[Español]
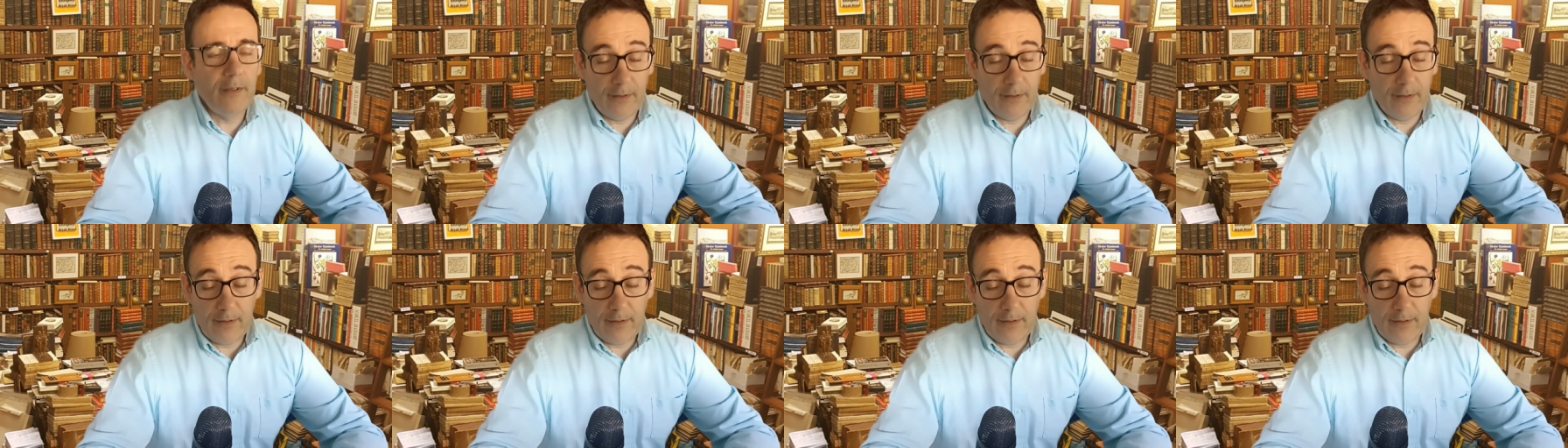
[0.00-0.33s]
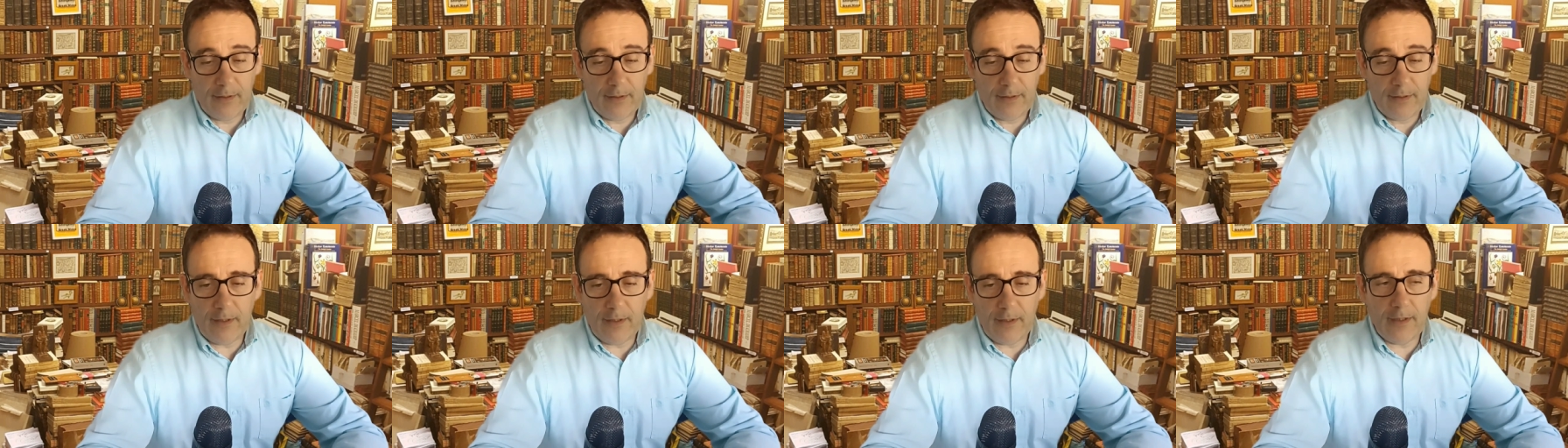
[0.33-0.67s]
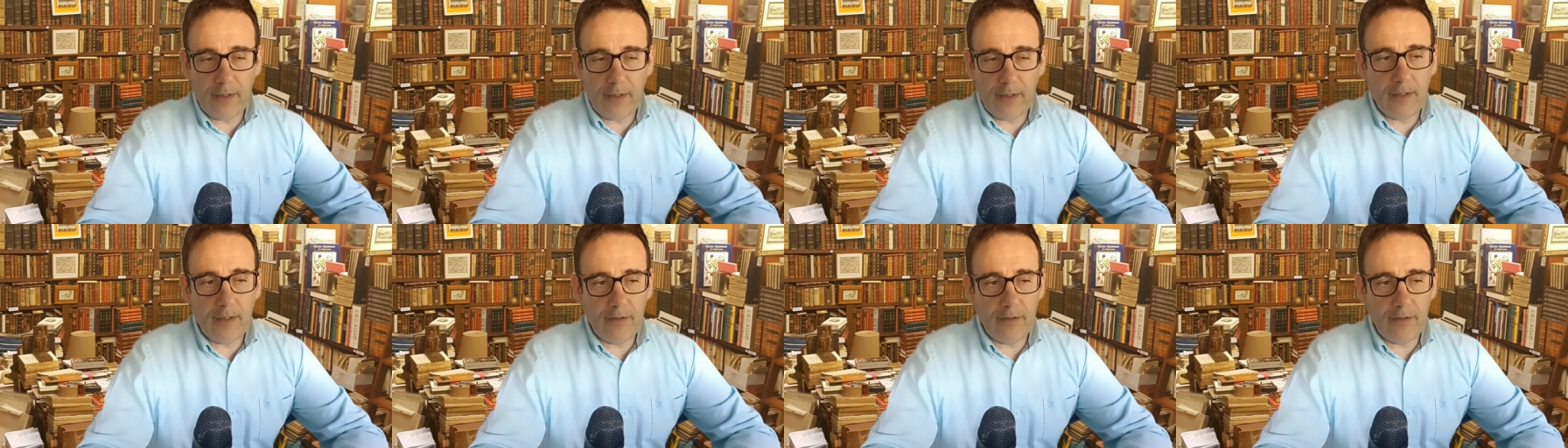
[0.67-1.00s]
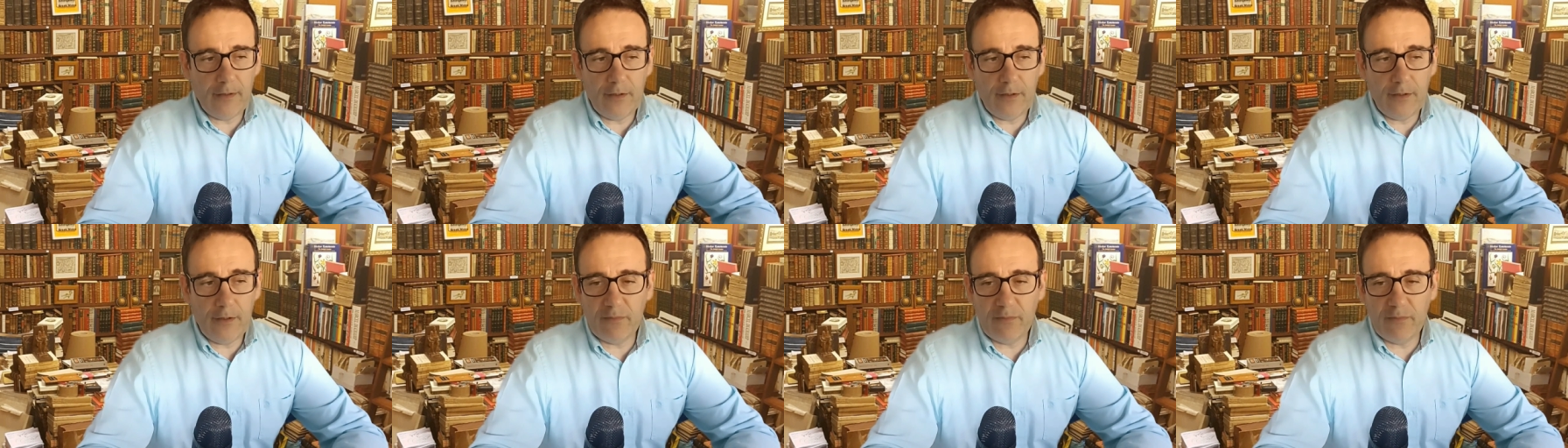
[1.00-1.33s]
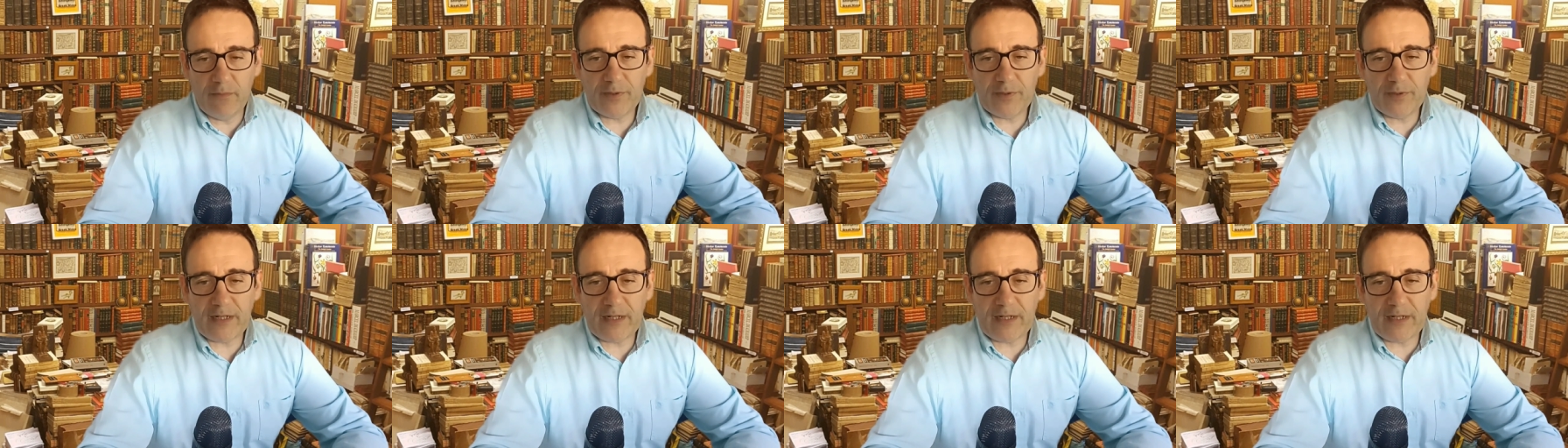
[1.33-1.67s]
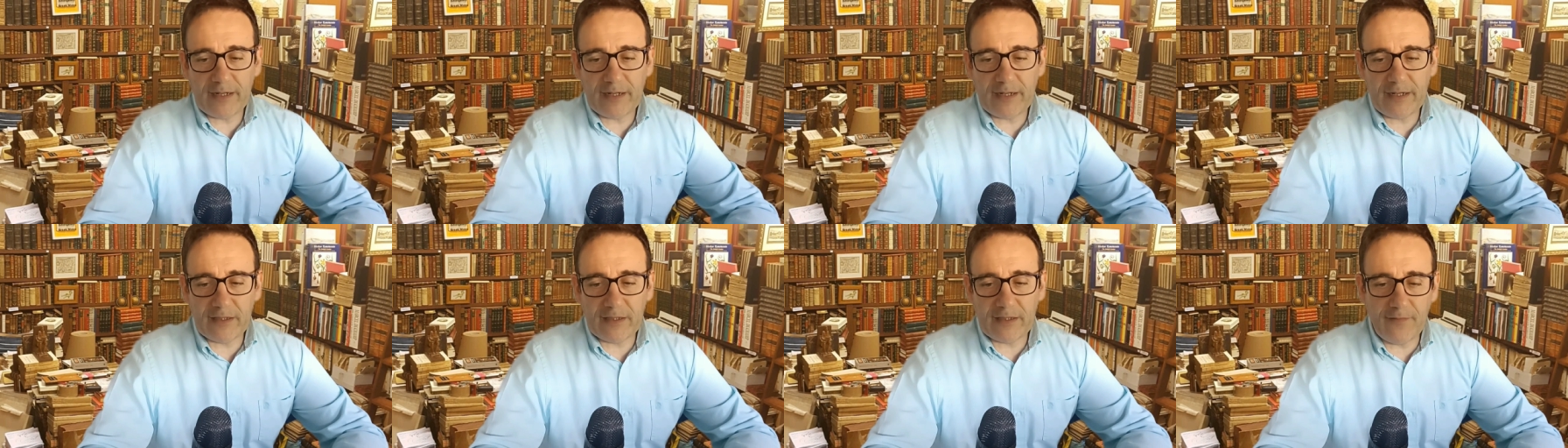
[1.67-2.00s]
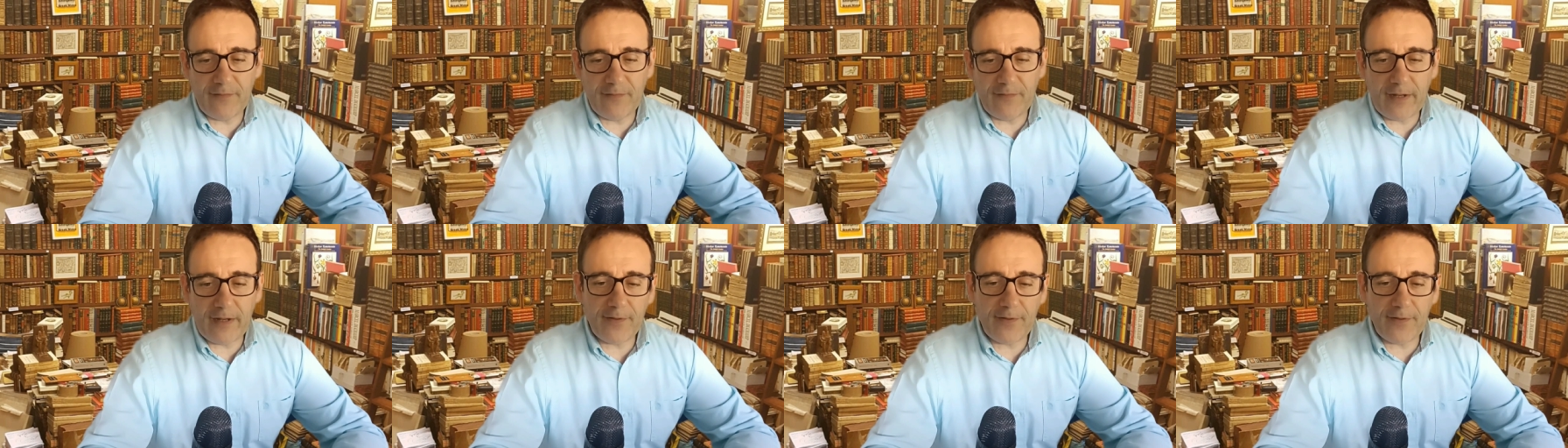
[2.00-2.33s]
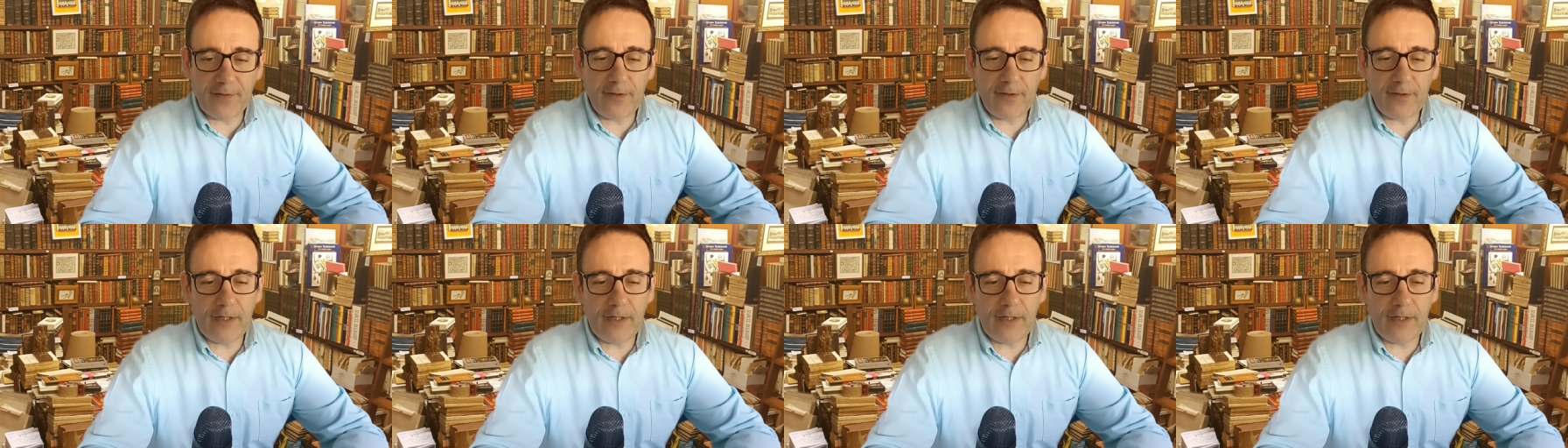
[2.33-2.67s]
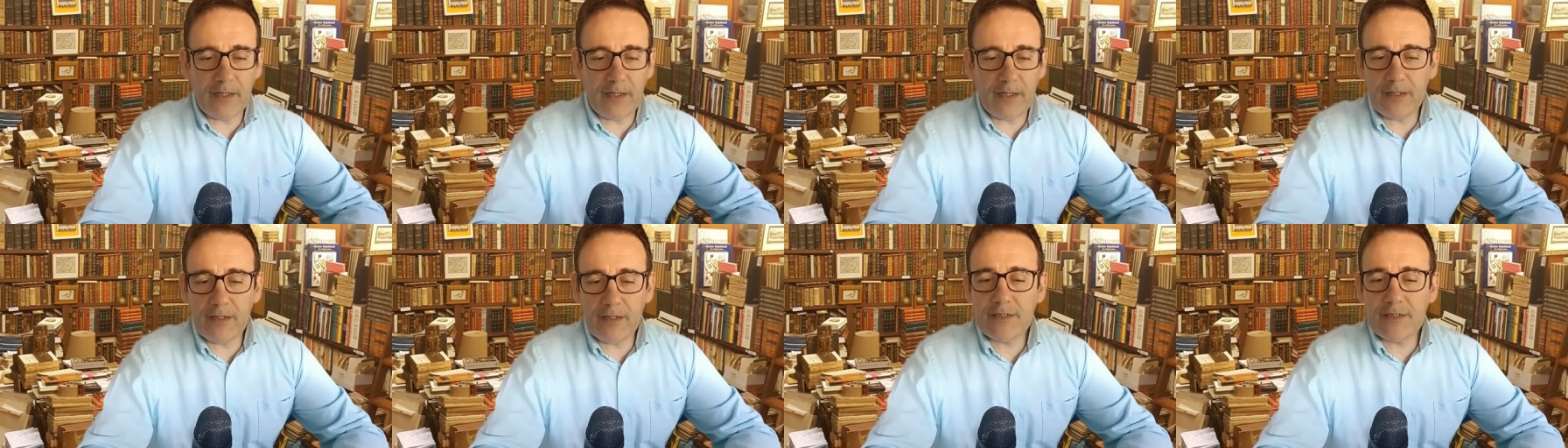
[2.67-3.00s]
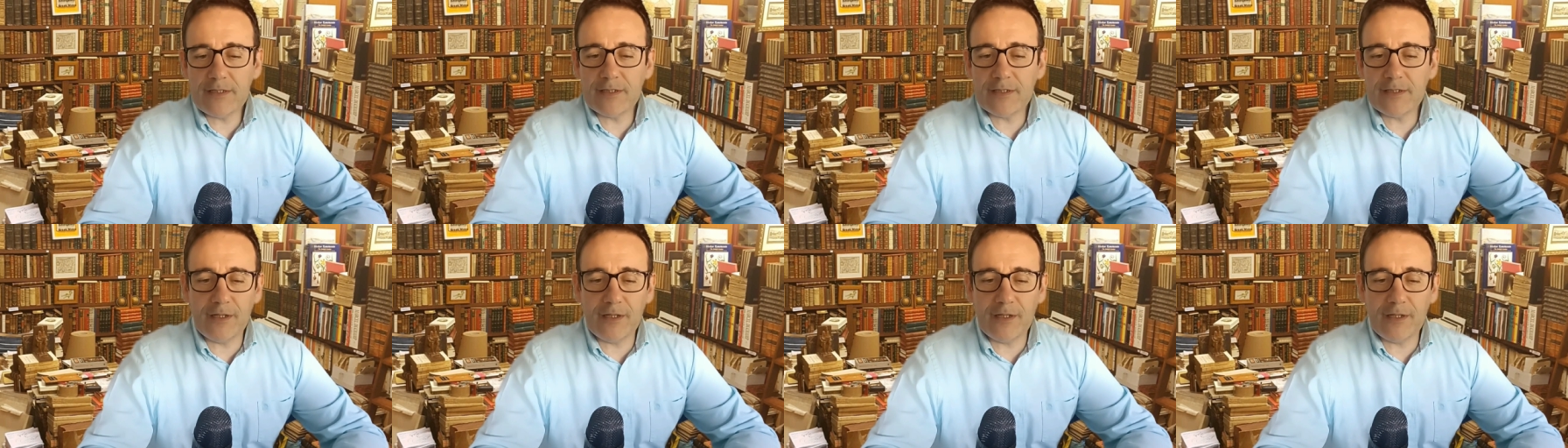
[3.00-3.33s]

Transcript: Eh, no me importan las rectificaciones eh,